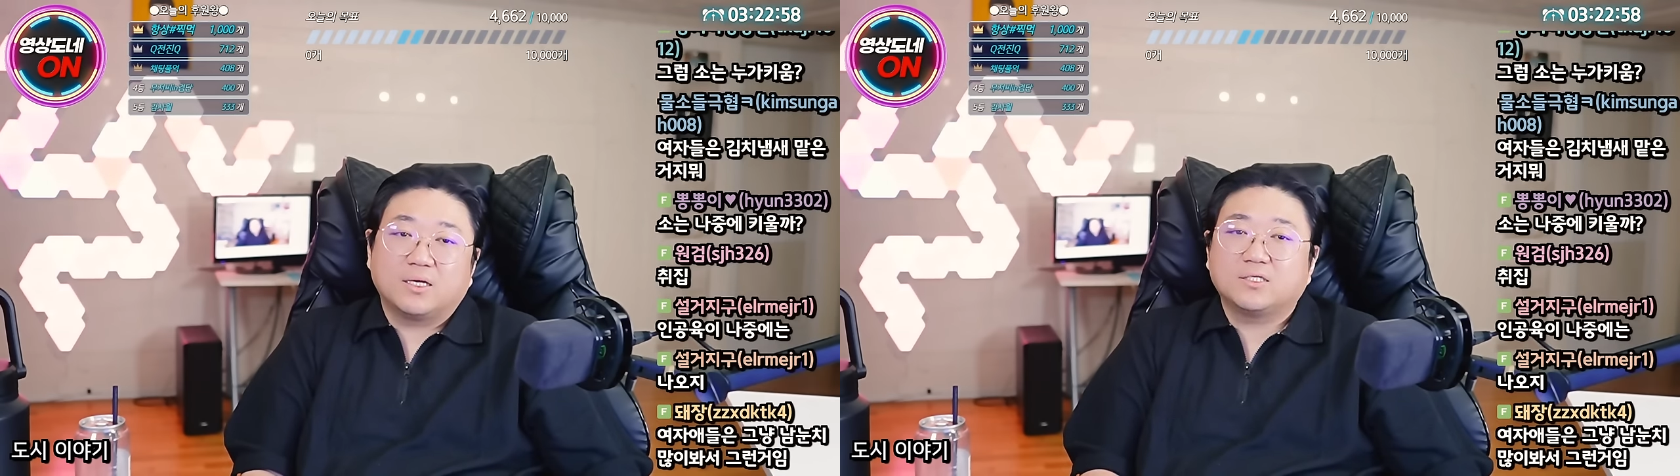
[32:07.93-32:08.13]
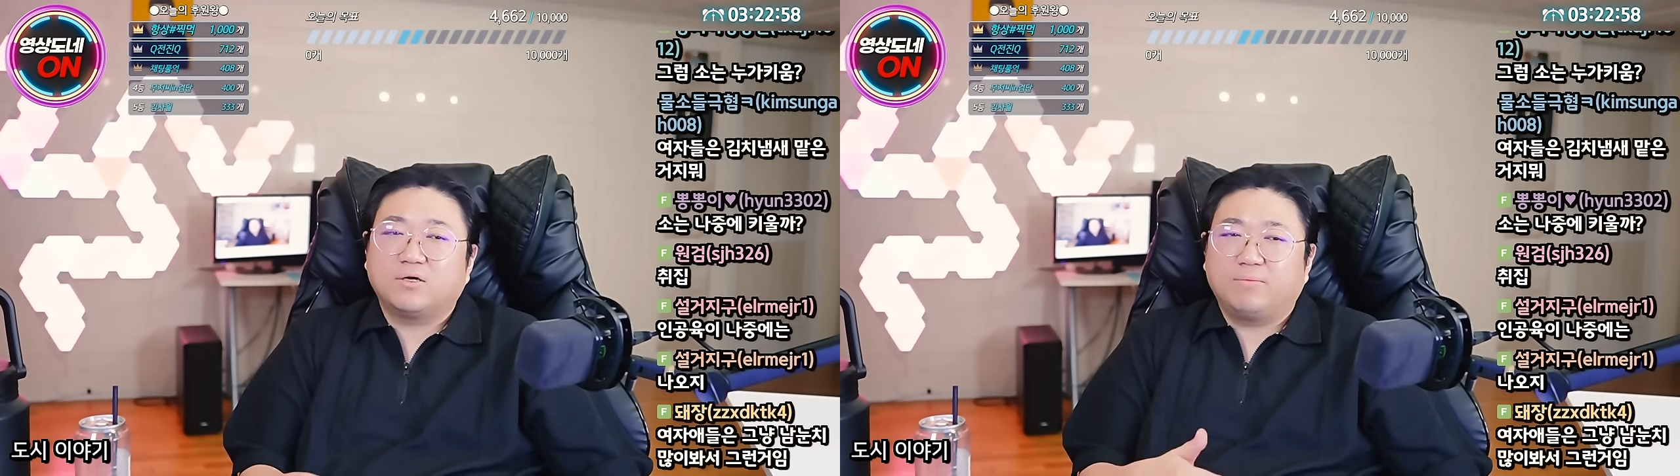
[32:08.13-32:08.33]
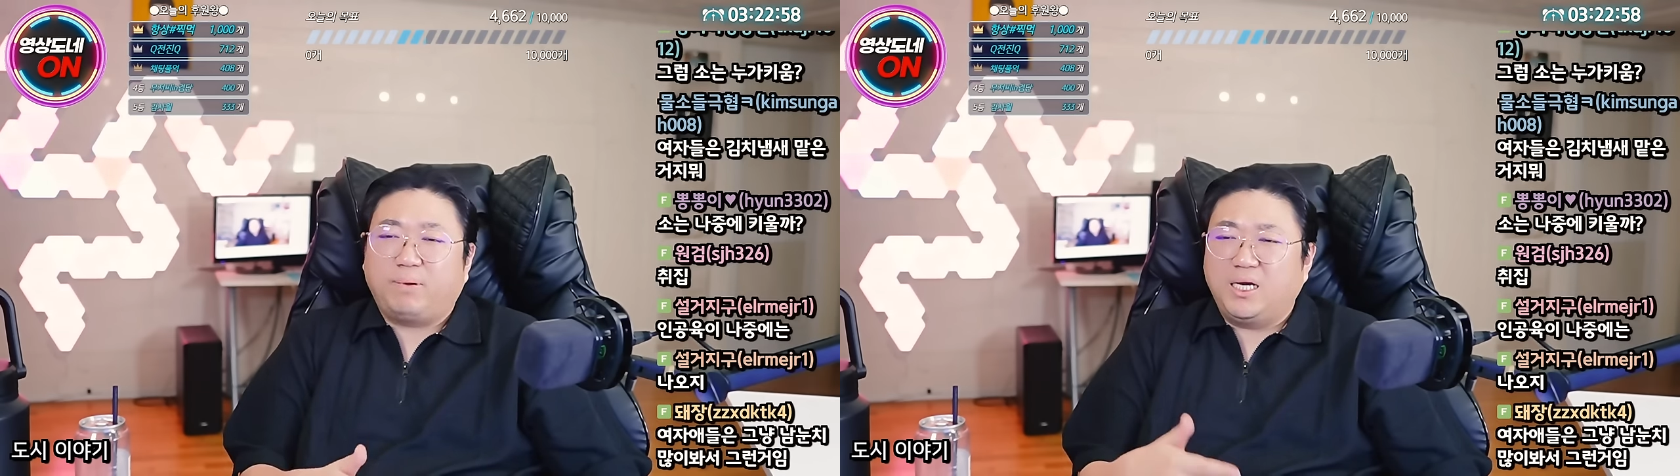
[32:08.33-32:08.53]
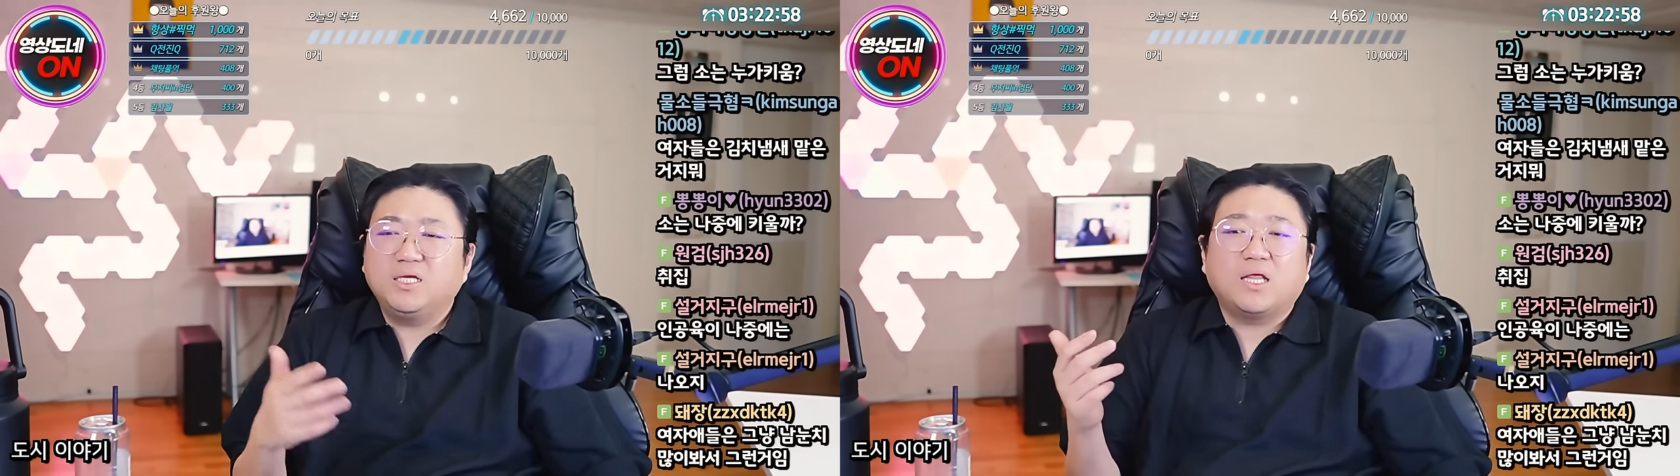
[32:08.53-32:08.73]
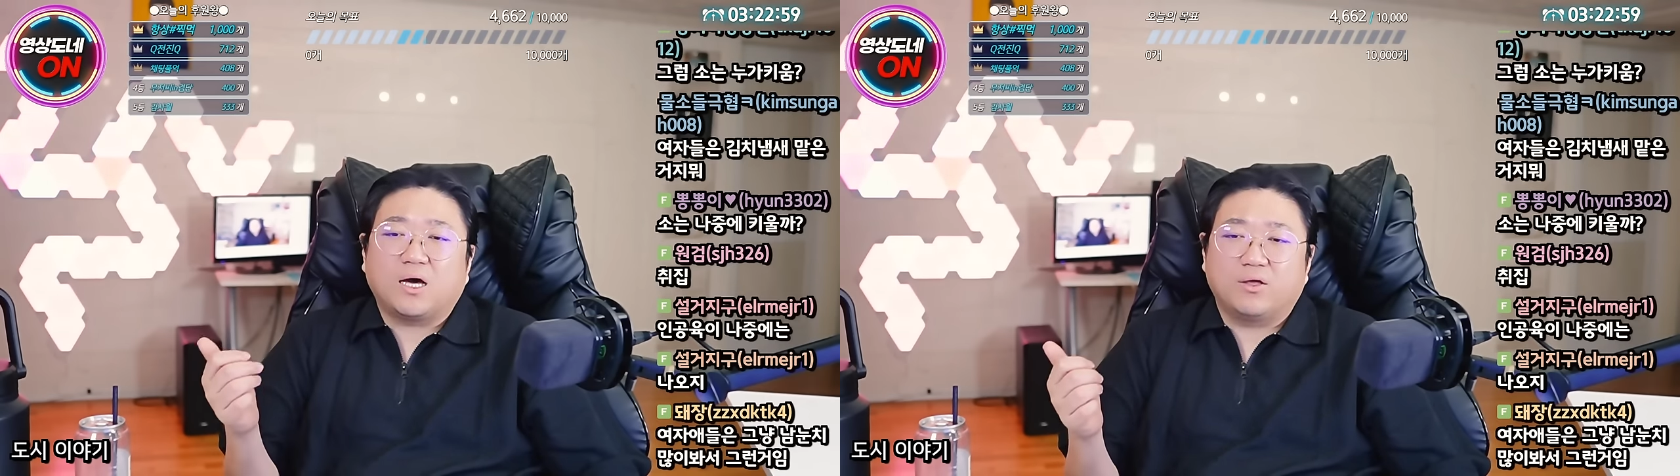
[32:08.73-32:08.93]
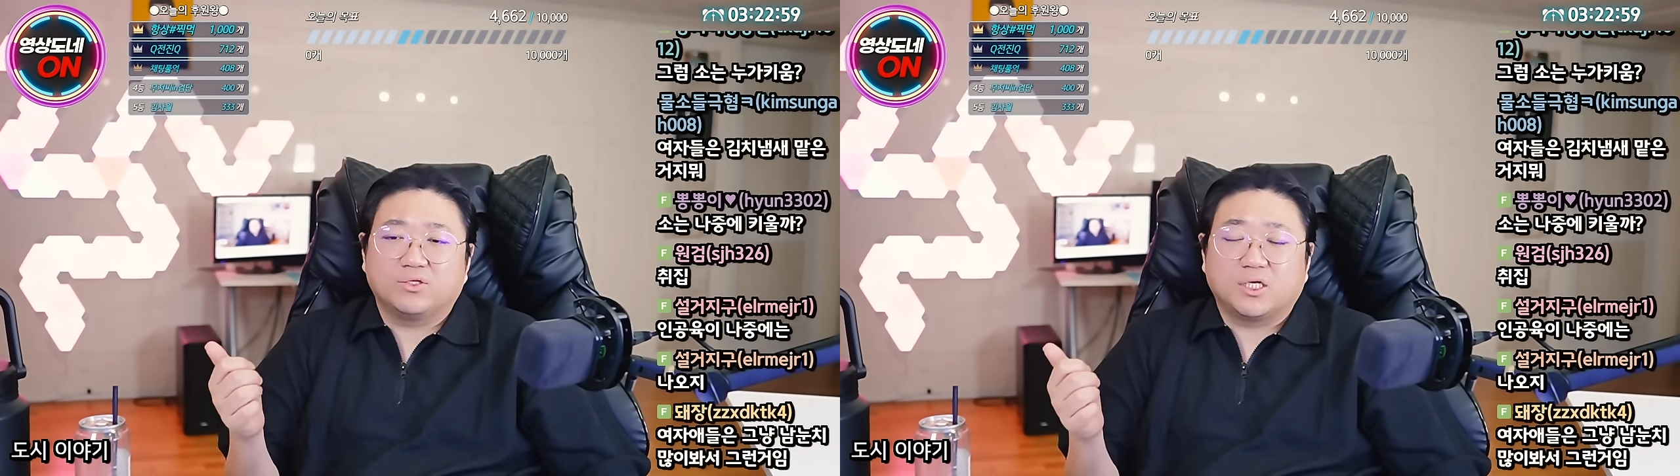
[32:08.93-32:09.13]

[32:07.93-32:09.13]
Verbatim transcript: 그래서 빨리 나가